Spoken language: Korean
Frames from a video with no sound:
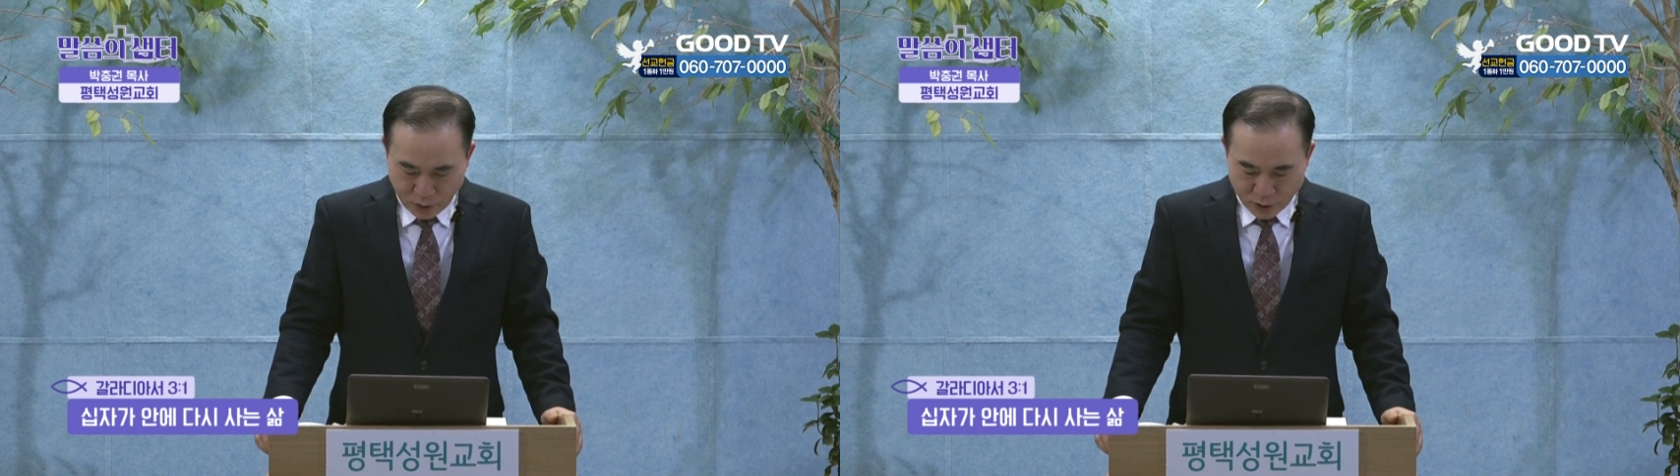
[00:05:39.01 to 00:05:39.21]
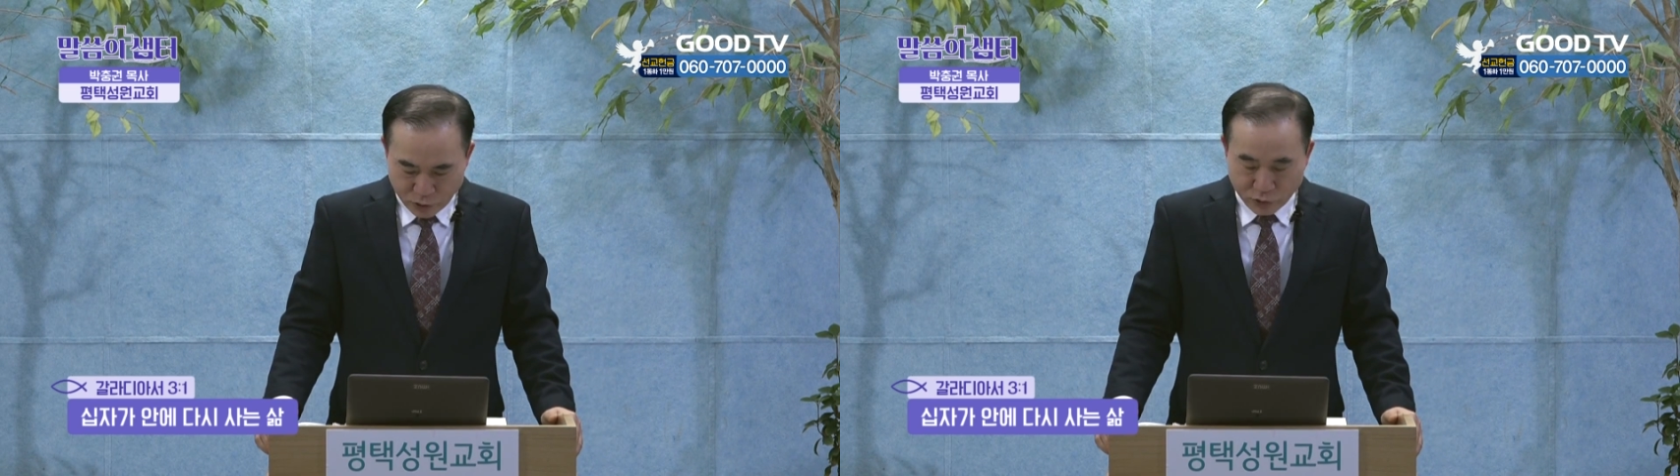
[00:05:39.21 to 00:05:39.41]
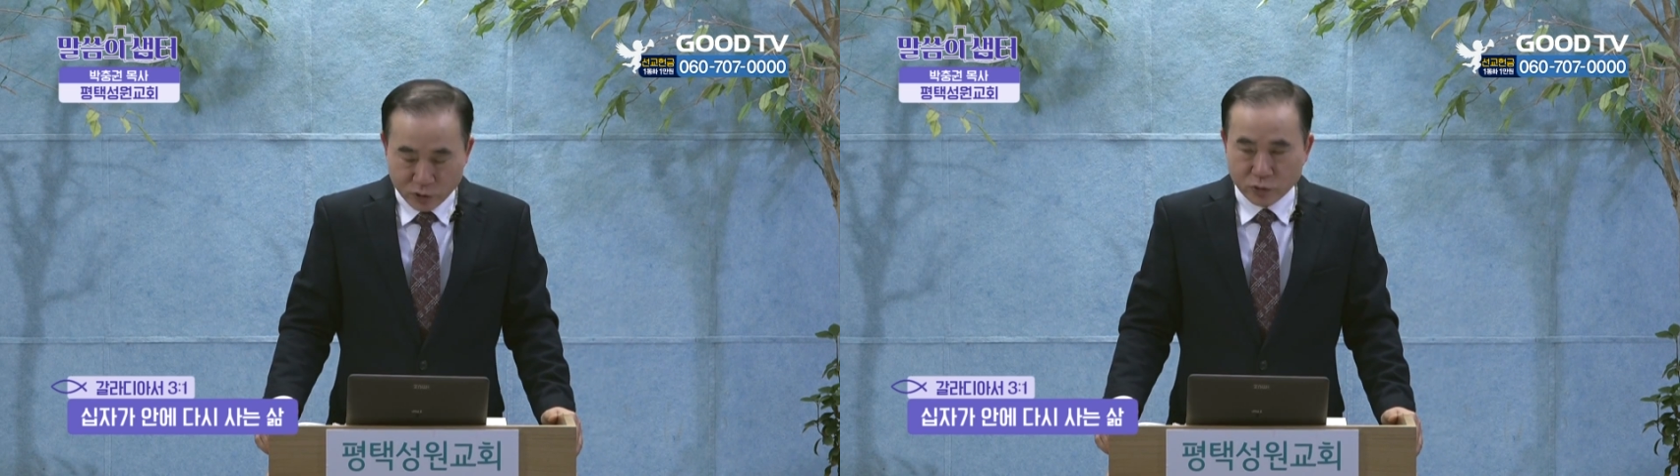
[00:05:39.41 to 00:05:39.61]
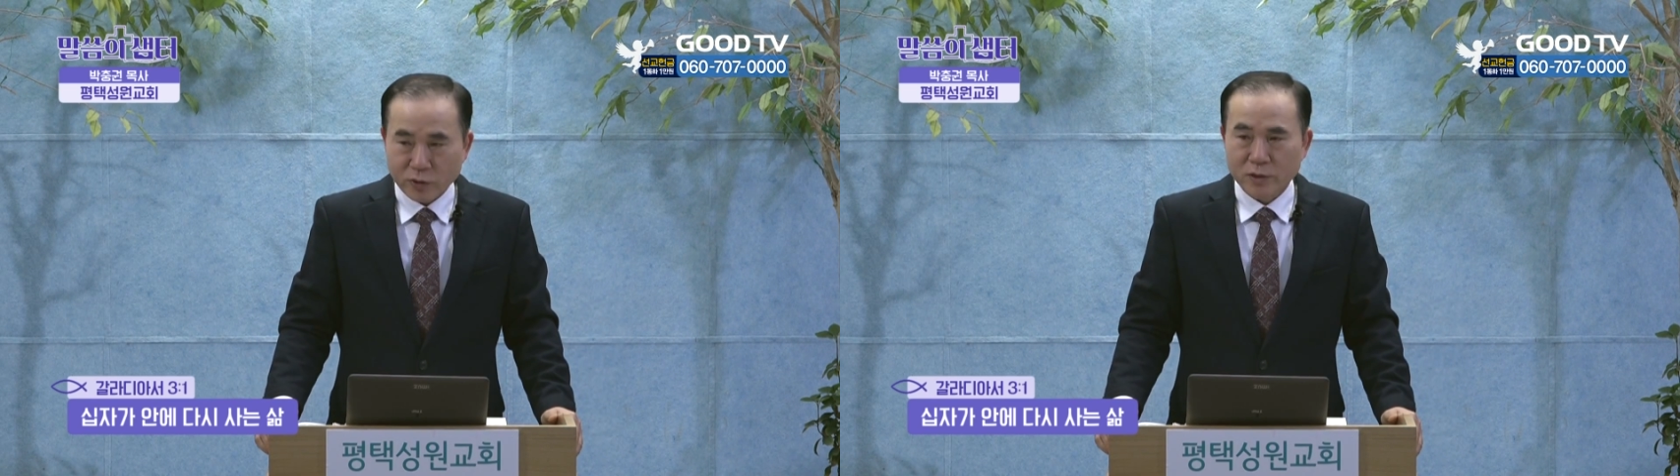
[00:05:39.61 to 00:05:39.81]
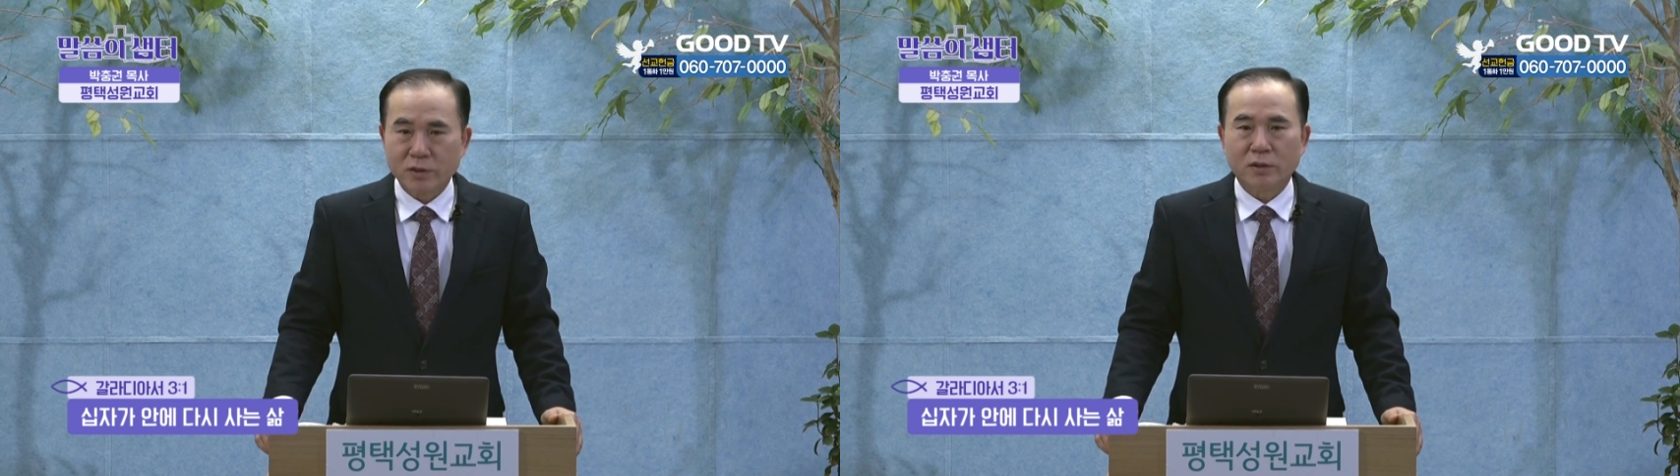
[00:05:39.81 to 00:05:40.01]
예수
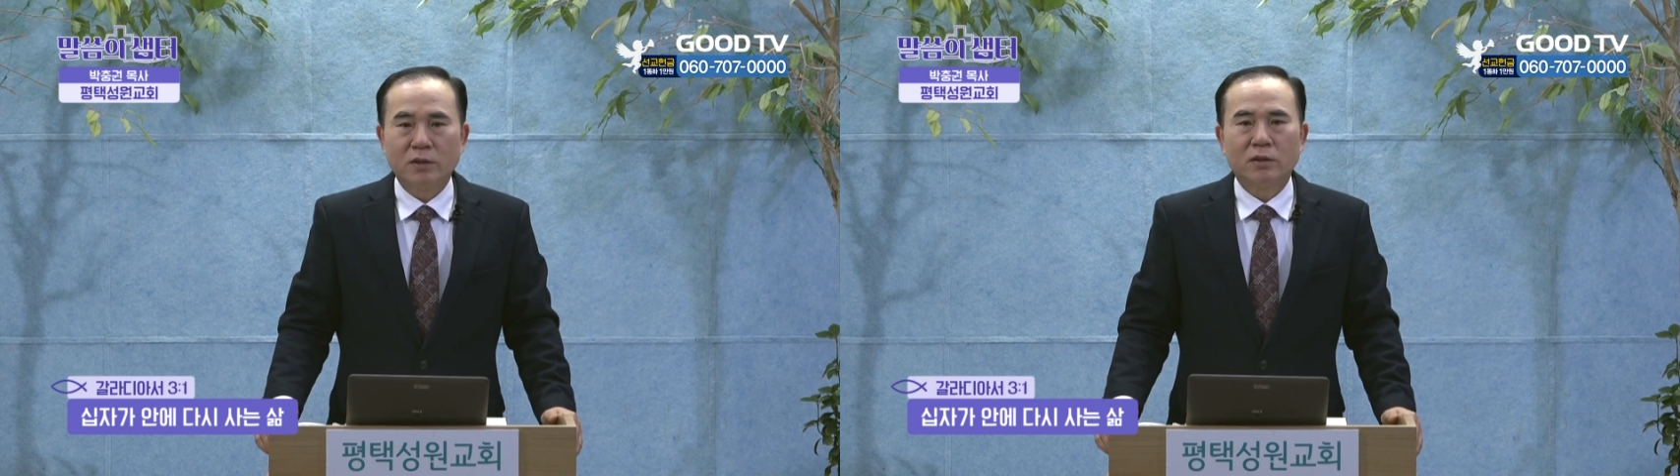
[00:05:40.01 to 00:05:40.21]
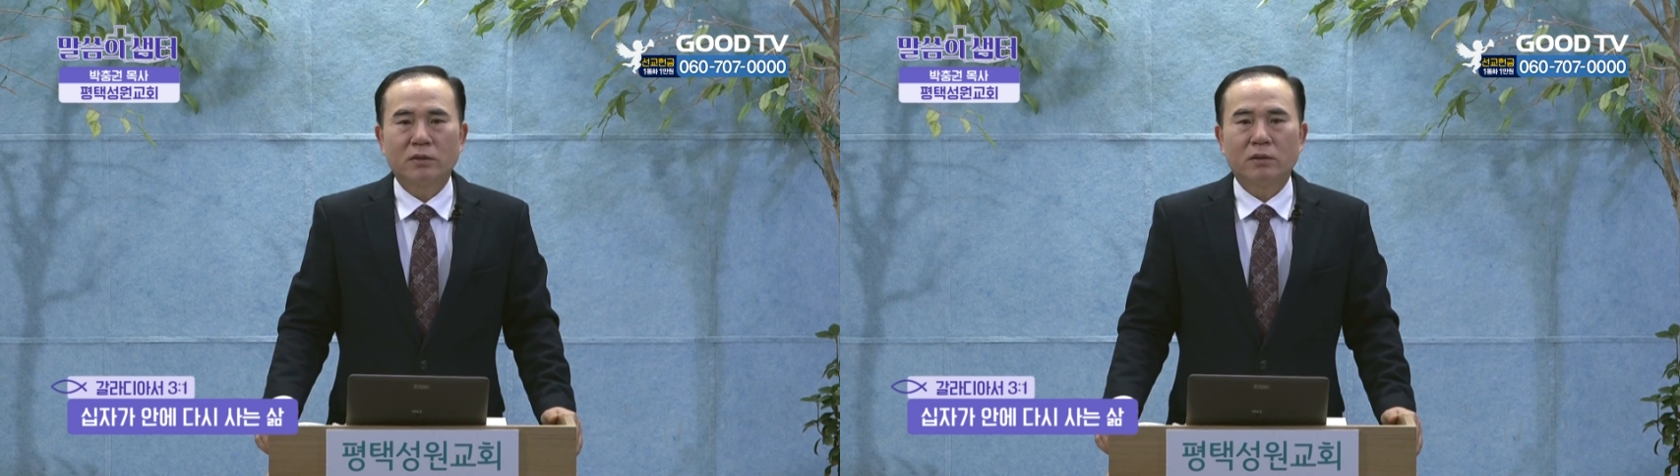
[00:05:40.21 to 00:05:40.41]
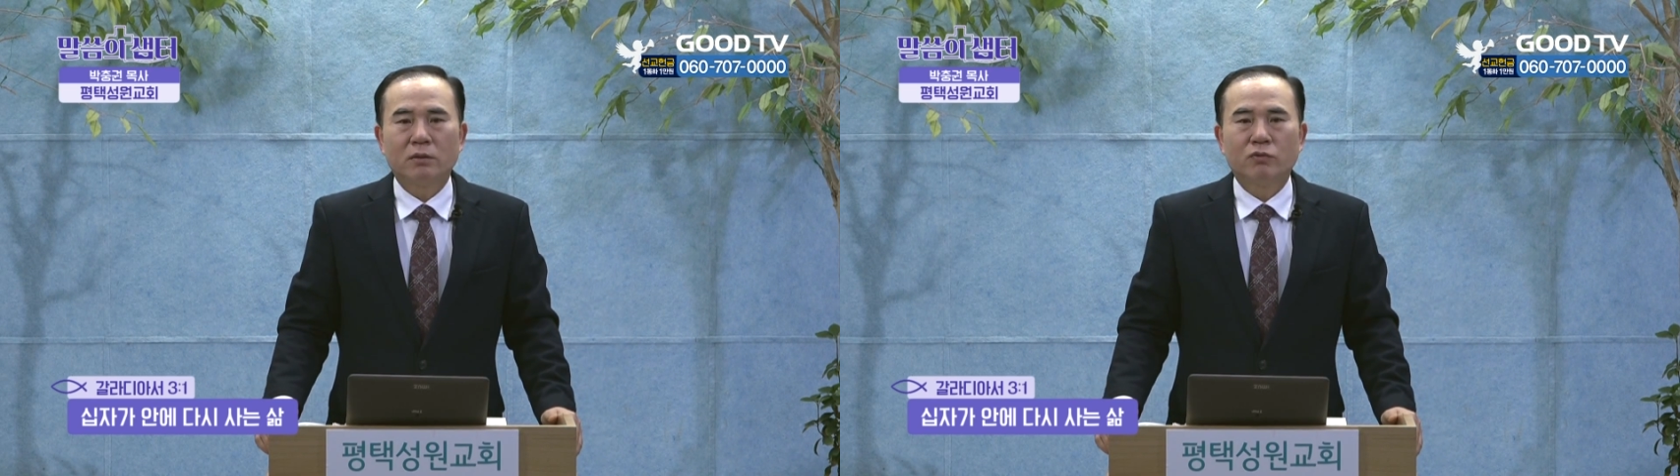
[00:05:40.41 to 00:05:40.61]
그리스도께서